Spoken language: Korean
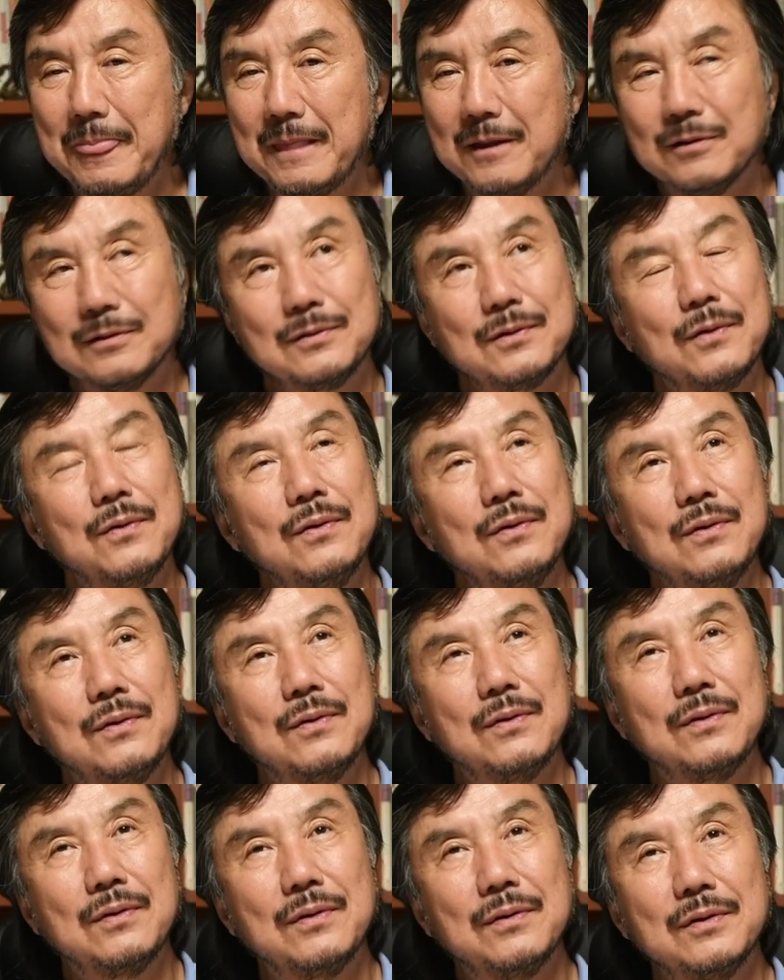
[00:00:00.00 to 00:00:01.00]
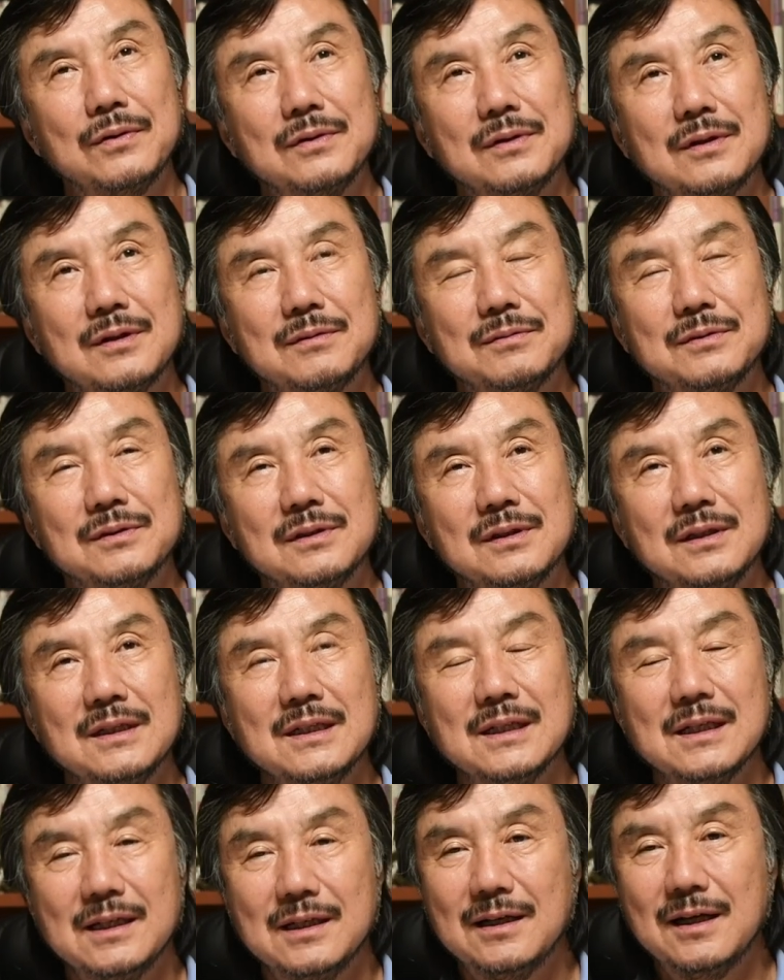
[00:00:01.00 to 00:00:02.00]
그것도 어, 여러분
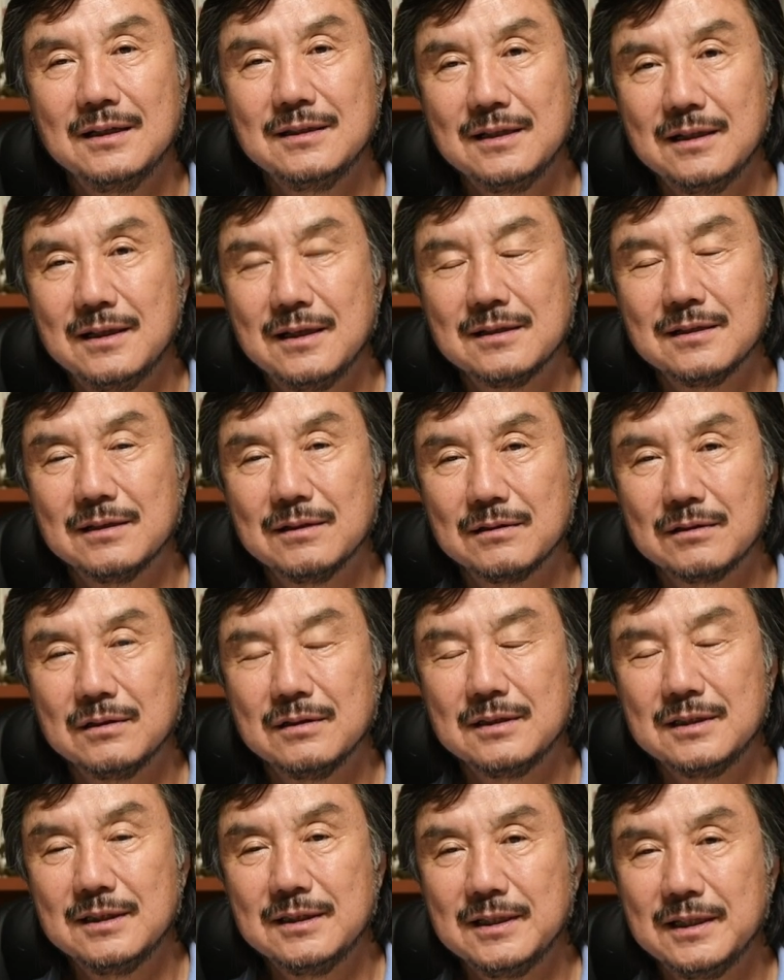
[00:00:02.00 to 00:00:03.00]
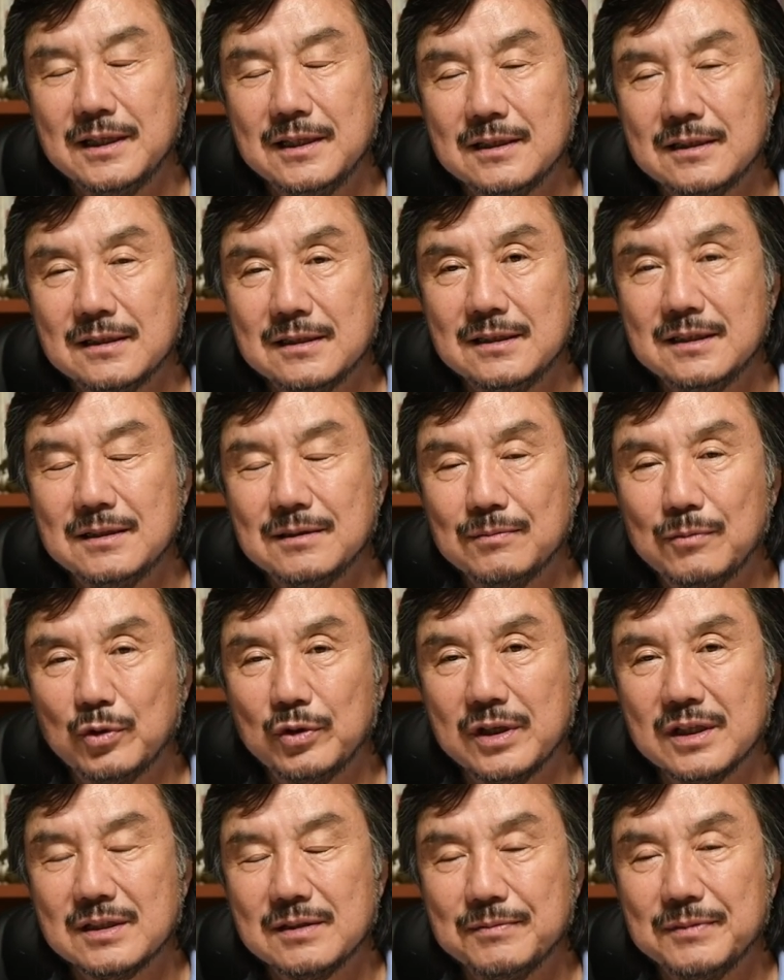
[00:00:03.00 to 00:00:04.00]
이나지에 대해서 그 지식이 있으신지
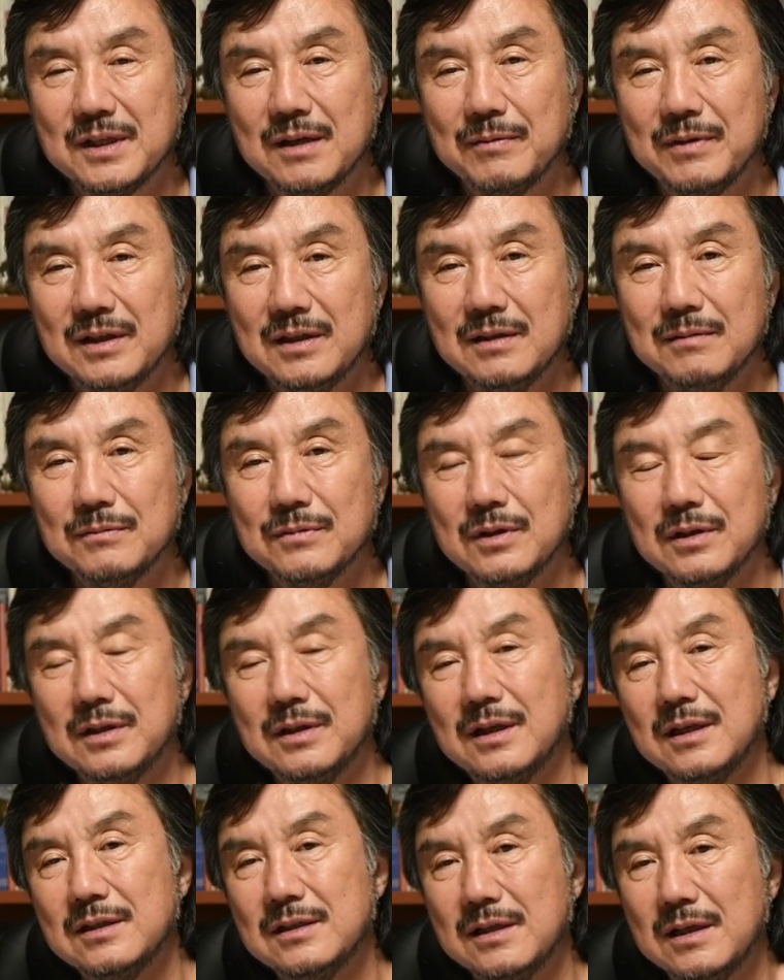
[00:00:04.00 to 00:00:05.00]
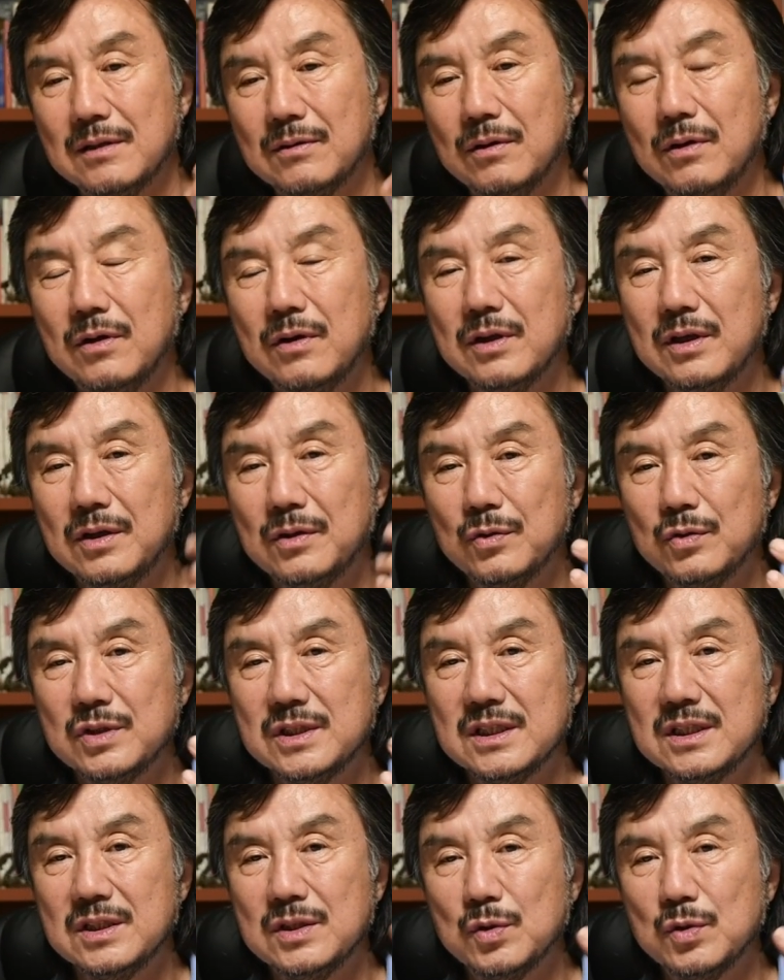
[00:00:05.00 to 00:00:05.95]
모르겠습니다만 뭐 이나지에도 1호지,